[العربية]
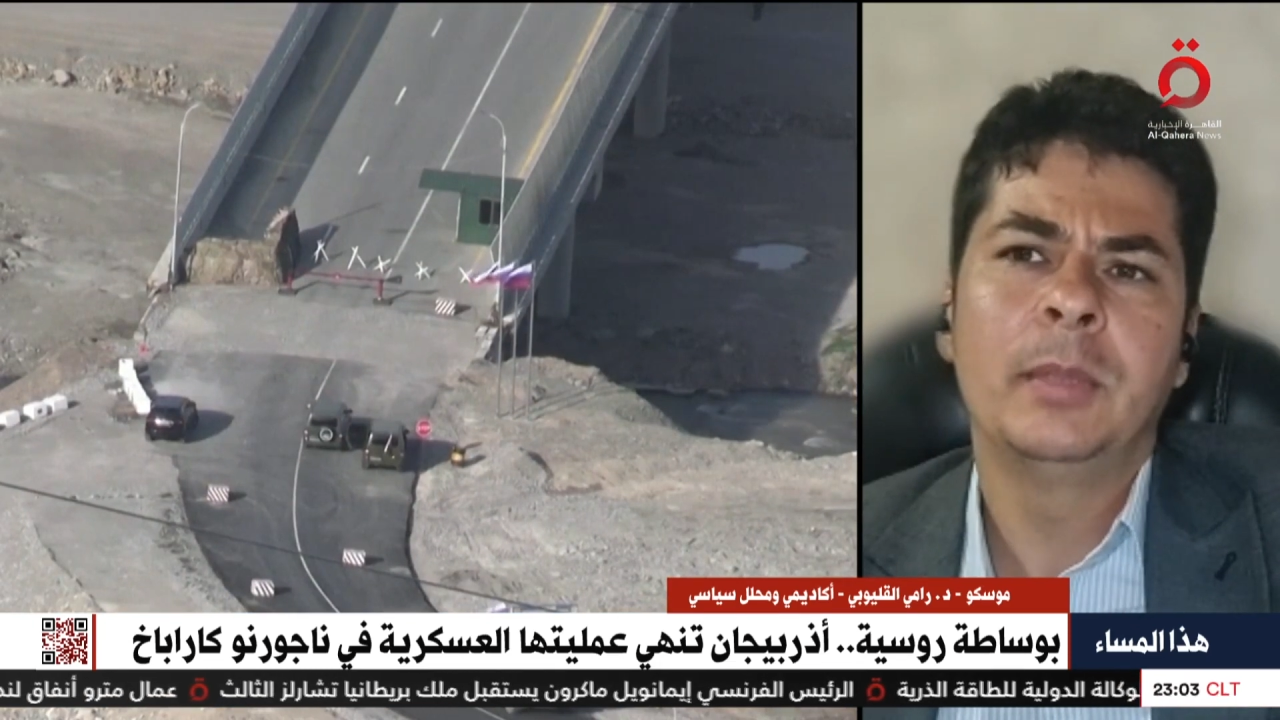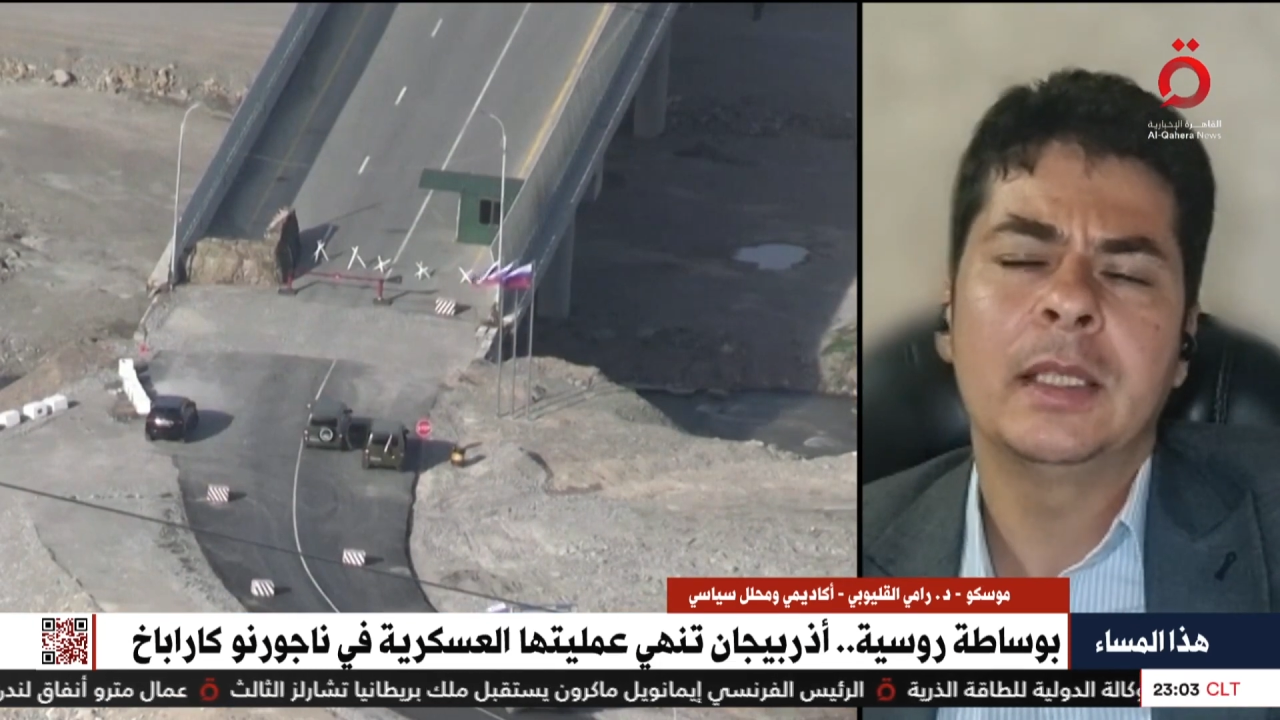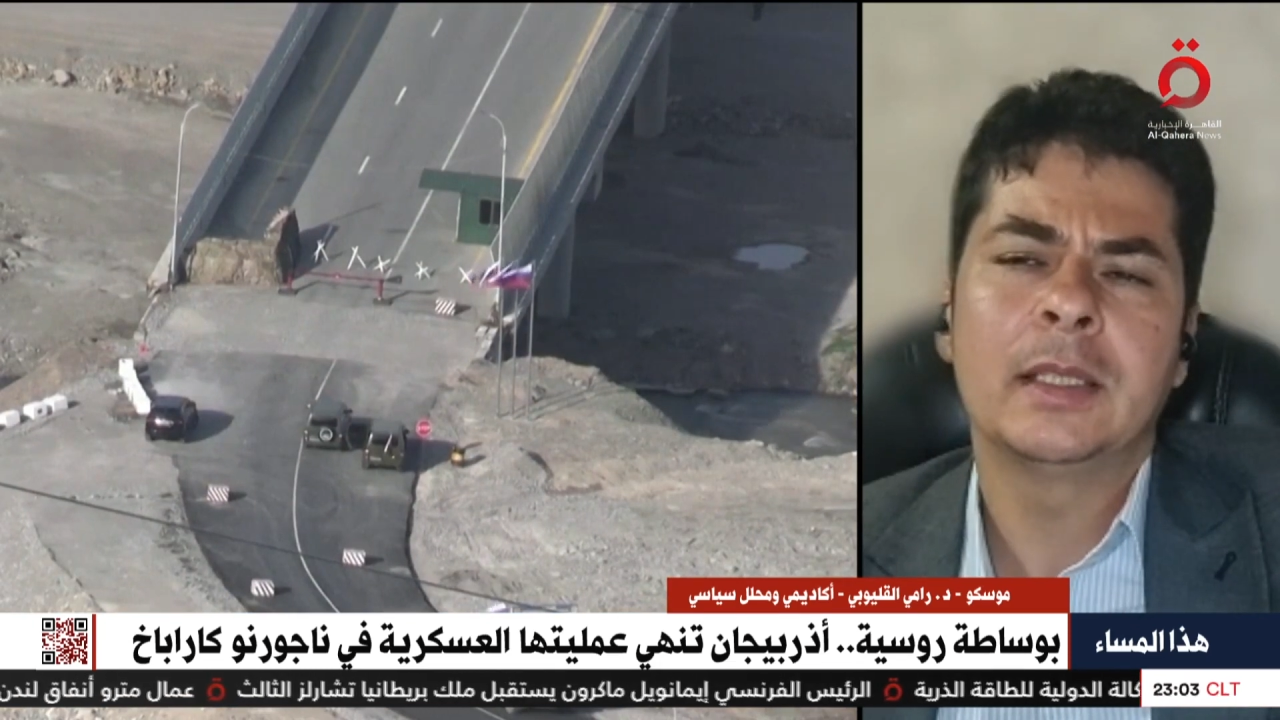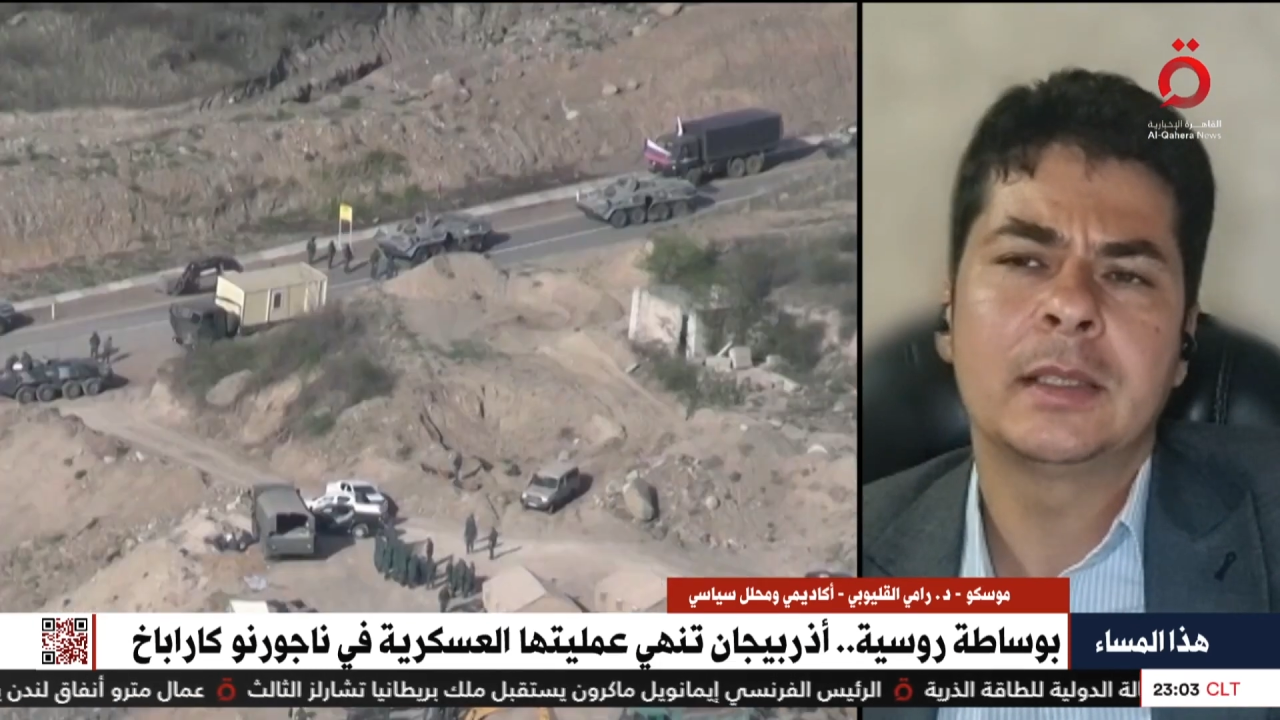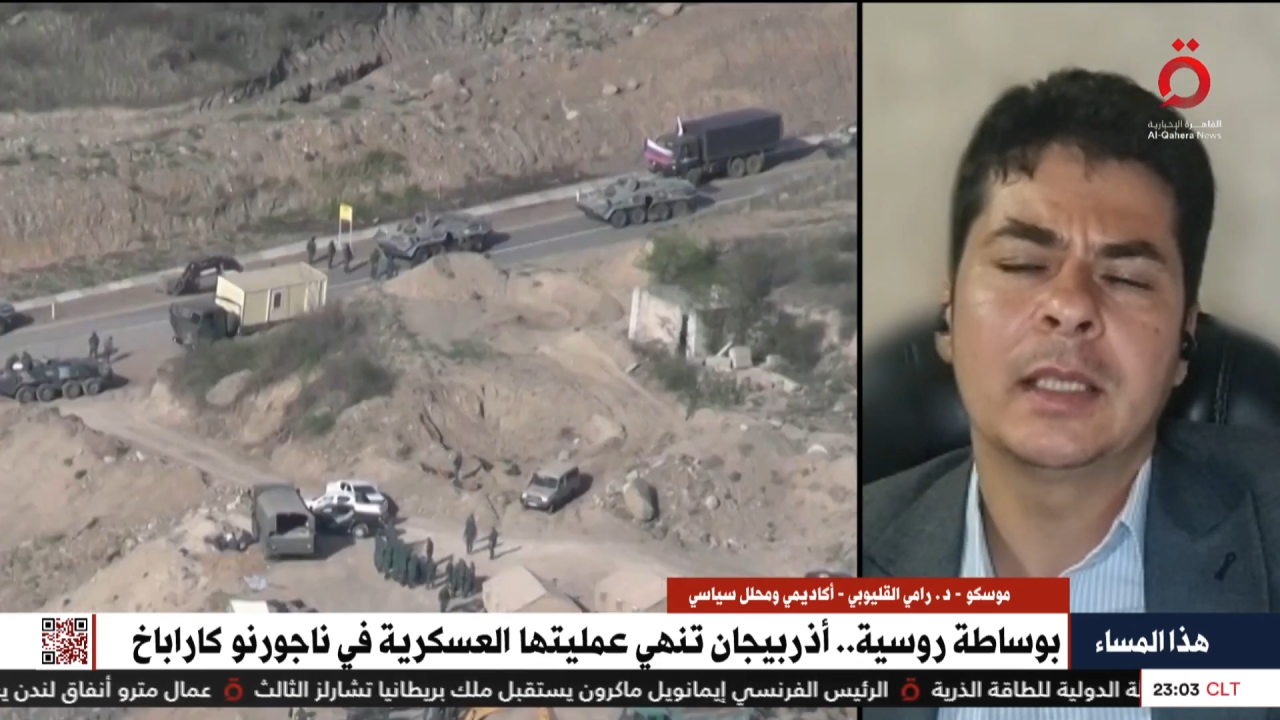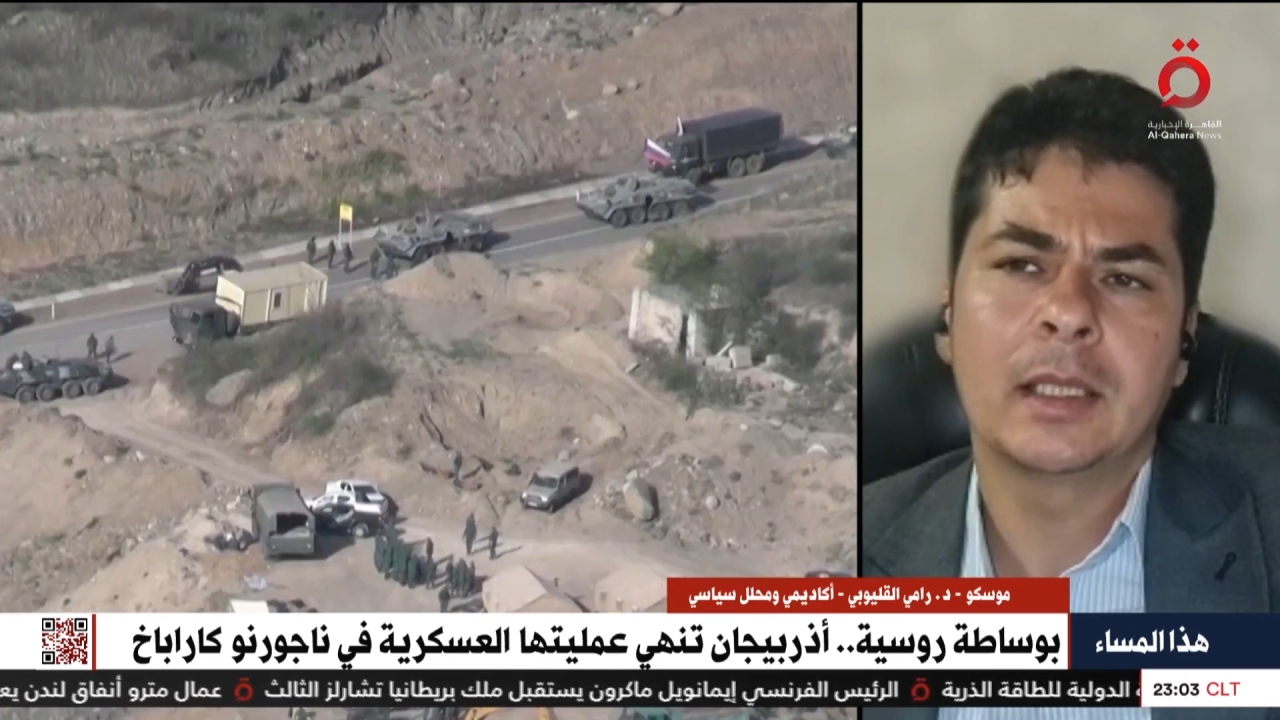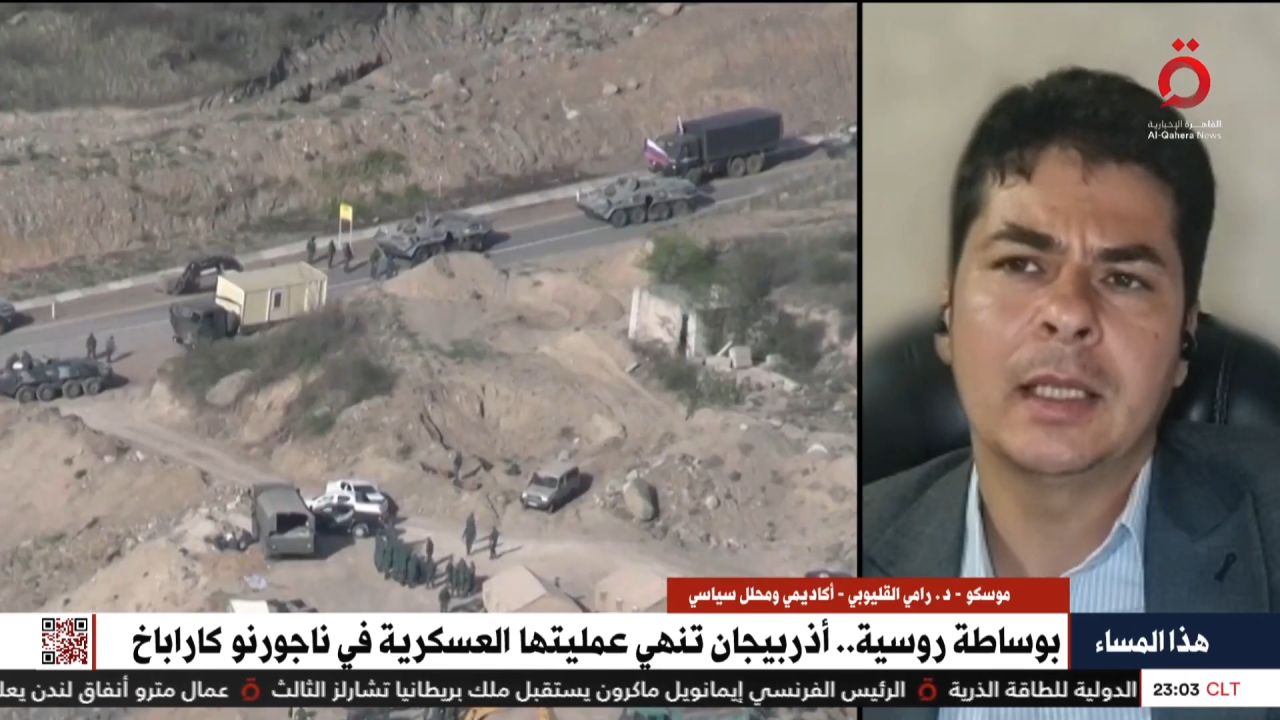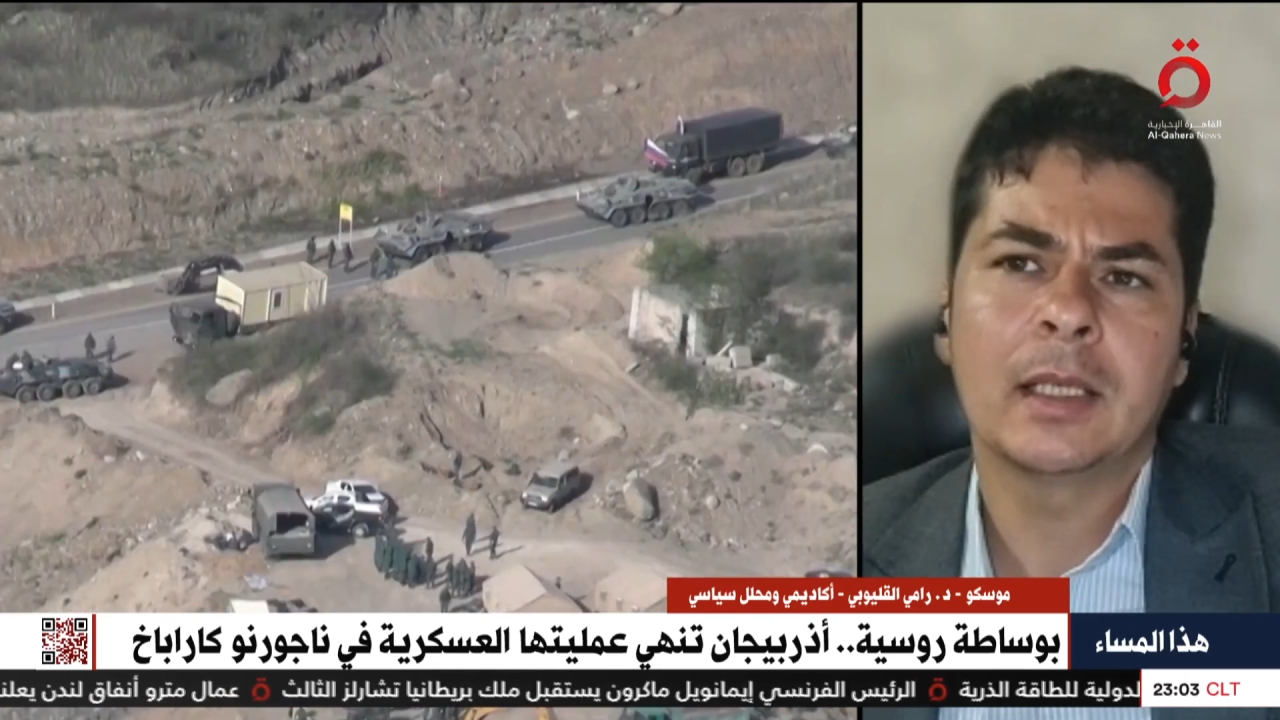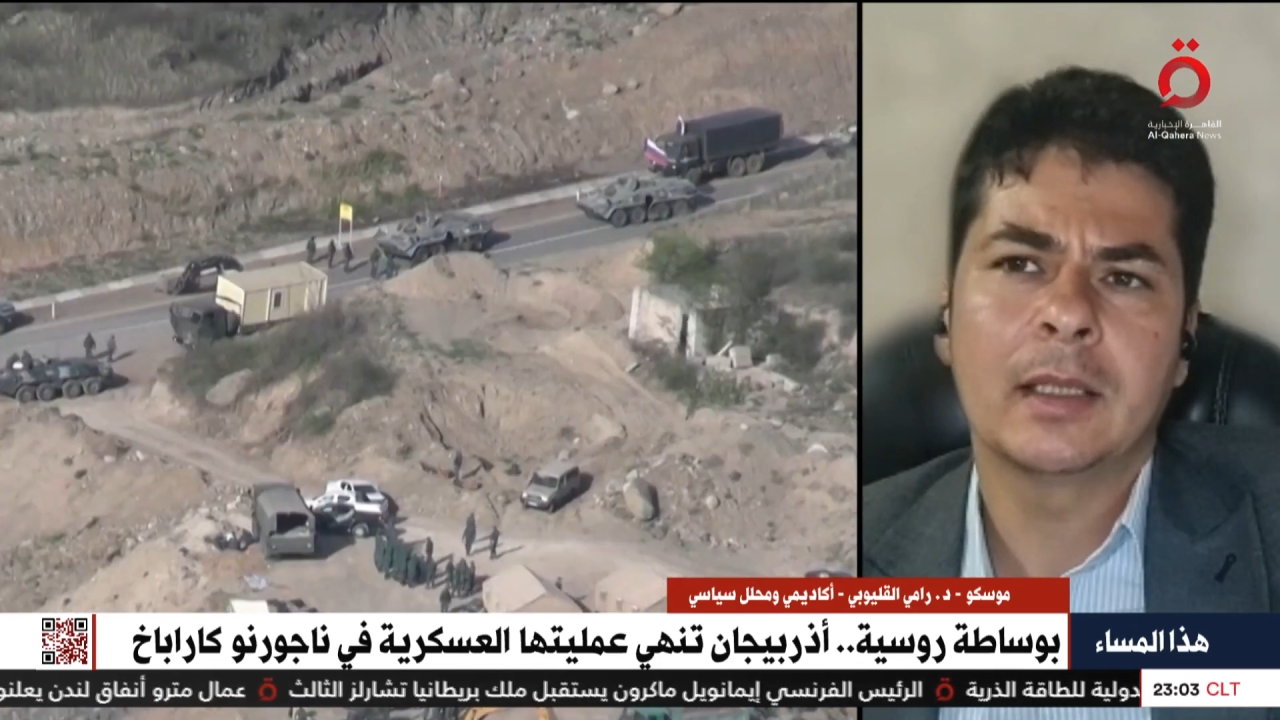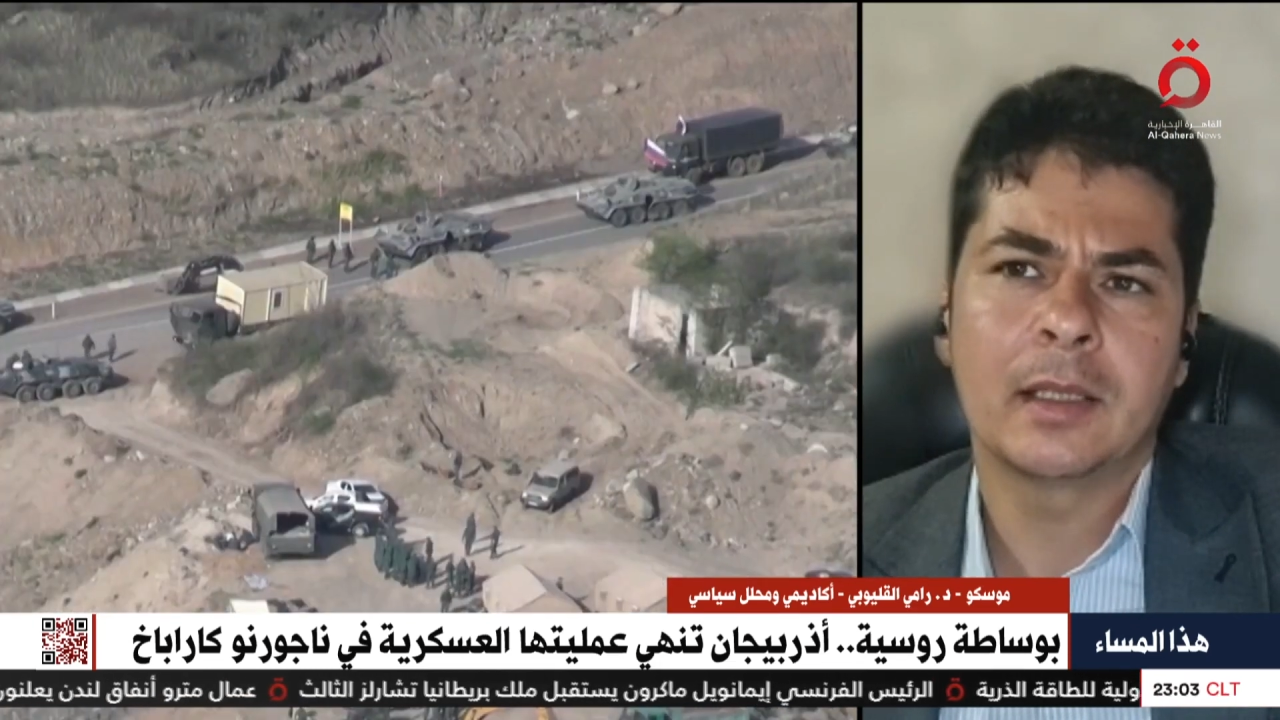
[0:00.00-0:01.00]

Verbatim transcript: باستقلال